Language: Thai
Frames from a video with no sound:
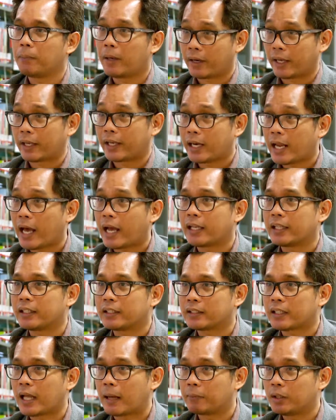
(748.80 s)
เมื่อไหร่ก็ได้
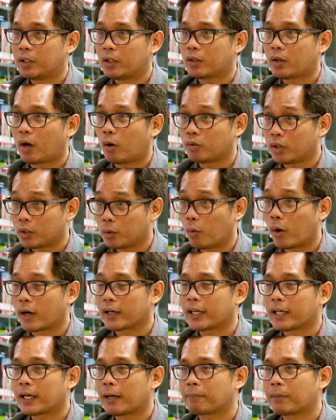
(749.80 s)
ตามที่เขาสะดวก
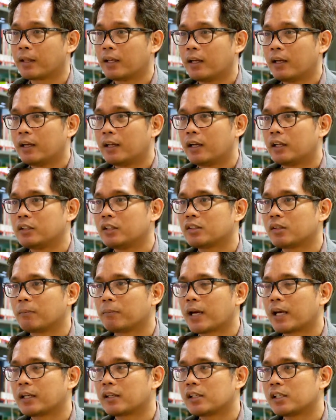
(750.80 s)
นะครับและที่
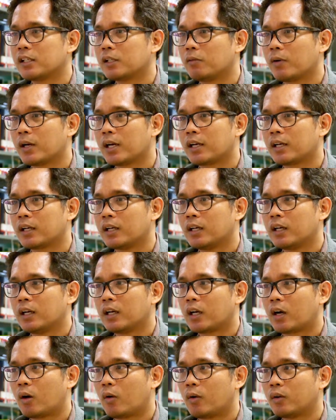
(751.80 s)
สำคัญก็คือว่า
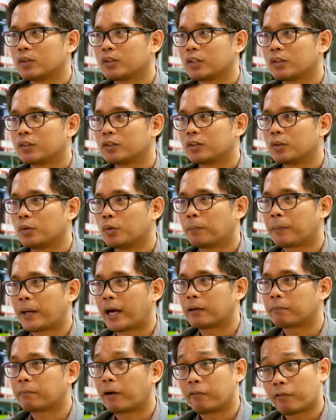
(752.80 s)
เขาจะดู
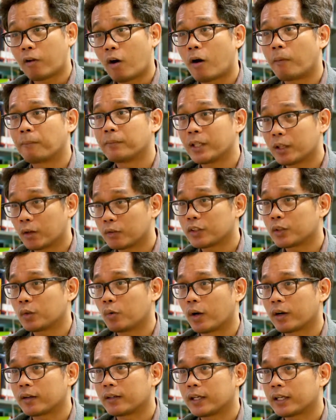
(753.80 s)
ผ่านแพลตฟอร์มที่เขาสะด
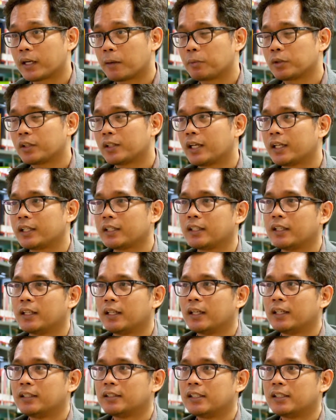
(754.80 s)
วกนะครับ เพราะฉะนั้น
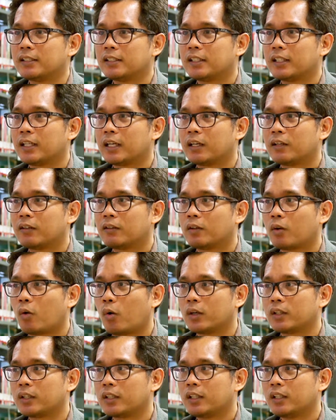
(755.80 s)
จริง ๆ แล้ว
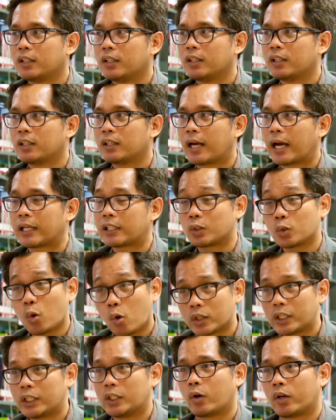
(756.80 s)
คนที่อาจจะโช
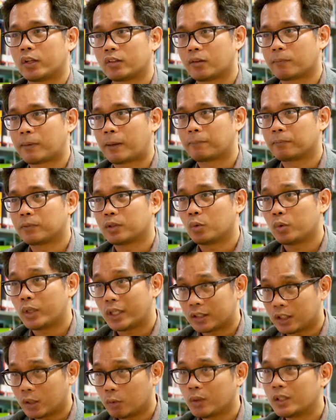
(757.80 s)
คดีหน่อยสำหรับธุร
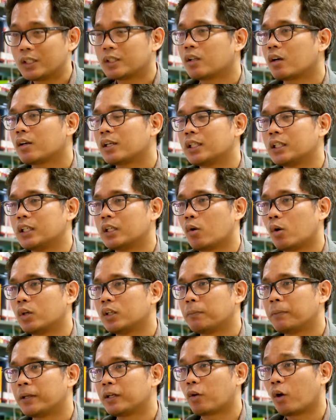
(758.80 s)
กิจทีวีดิจิตอลก็คือคน
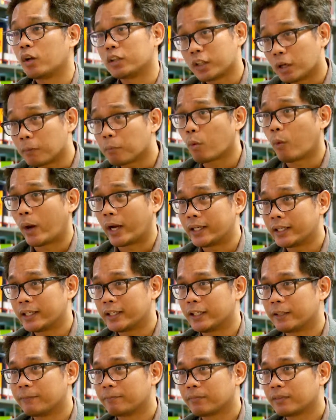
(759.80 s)
ที่เป็นคอนเทนต์พรอไวเด
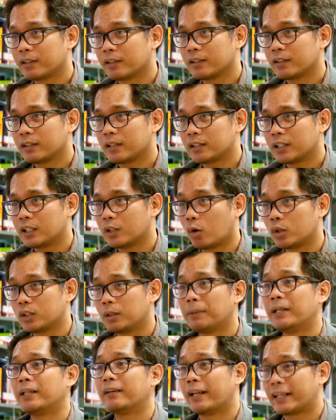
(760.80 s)
อร์ก็คือคน
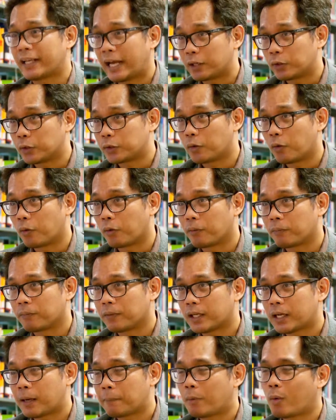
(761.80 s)
ที่ผลิตรายการโดยตรง
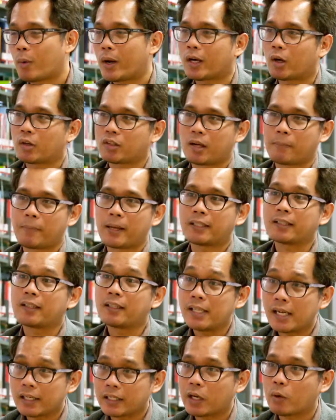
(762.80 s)
นะครับ เพราะว่าเขาสามารถที่
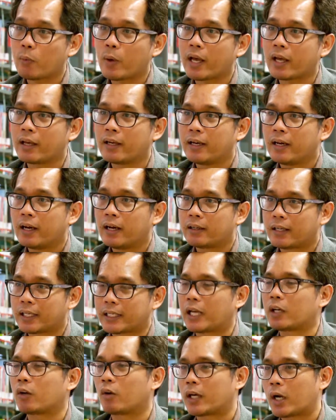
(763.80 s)
จะเลือกได้ว่ารา
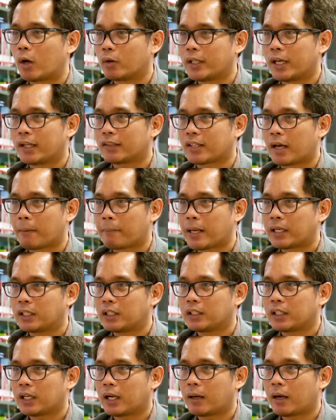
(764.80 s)
ยการของเขาเนี่ยสามารถ
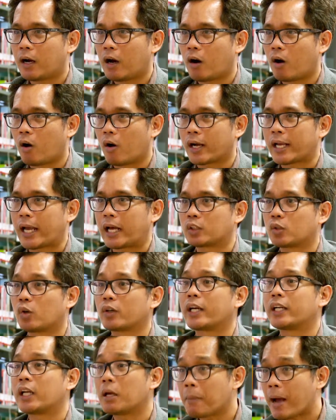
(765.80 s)
ที่จะออกอากาศช่อ
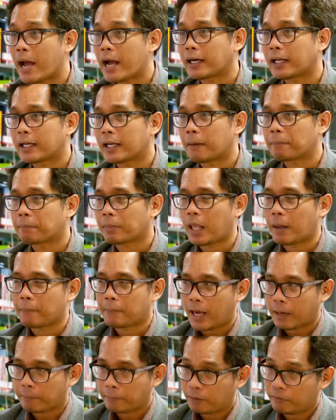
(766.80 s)
งไหนได้บ้างนะครับ
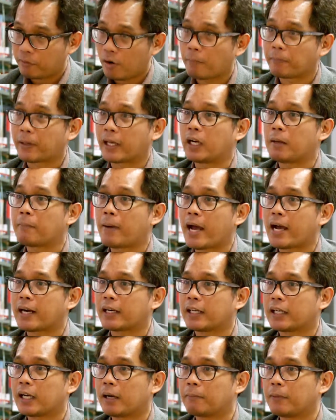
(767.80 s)
ผ่านแพลตฟอร์มไหนได้บ้าง
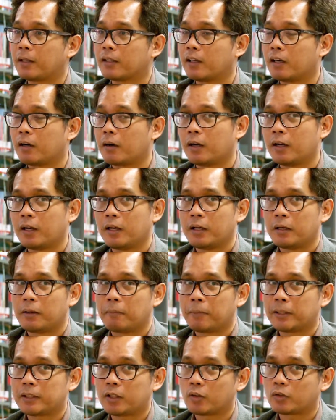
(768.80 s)
นะครับแล้วก็
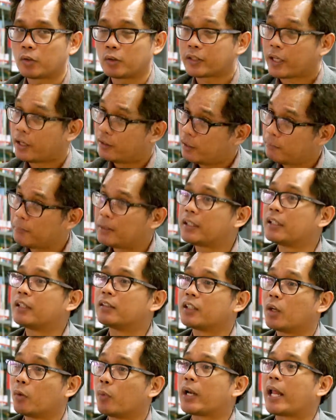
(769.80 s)
ไม่ต้องสนใจเรื่องมิติ
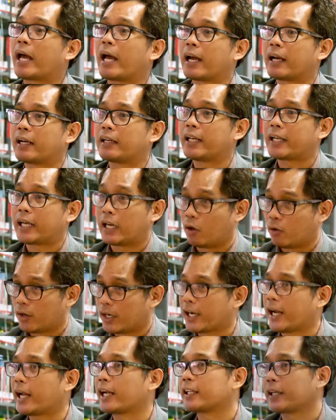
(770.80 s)
เชิงเวลาในการออก
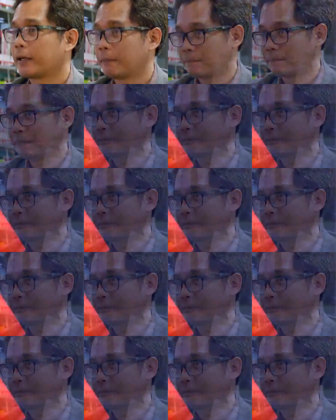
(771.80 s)
อากาศครับ